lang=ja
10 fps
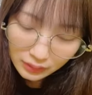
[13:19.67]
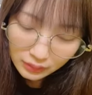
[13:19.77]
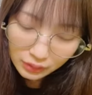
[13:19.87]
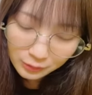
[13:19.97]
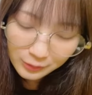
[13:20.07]

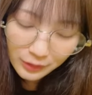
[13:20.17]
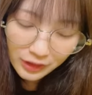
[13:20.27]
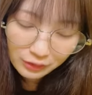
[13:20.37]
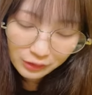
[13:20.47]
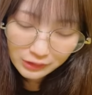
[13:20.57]

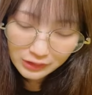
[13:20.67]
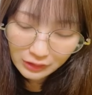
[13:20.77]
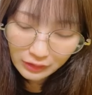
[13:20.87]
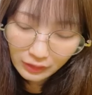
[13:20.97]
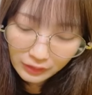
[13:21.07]

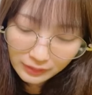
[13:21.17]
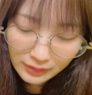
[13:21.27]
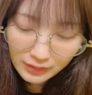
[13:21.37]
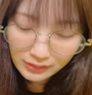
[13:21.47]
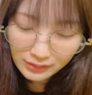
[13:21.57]
フロムマイフューチャーが
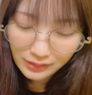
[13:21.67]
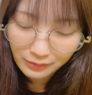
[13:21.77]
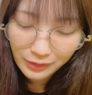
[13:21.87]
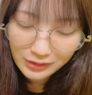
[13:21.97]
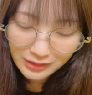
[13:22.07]
リリースされ
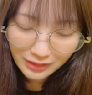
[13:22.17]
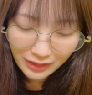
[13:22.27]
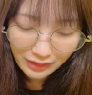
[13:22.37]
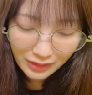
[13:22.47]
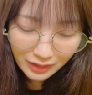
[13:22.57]
ますって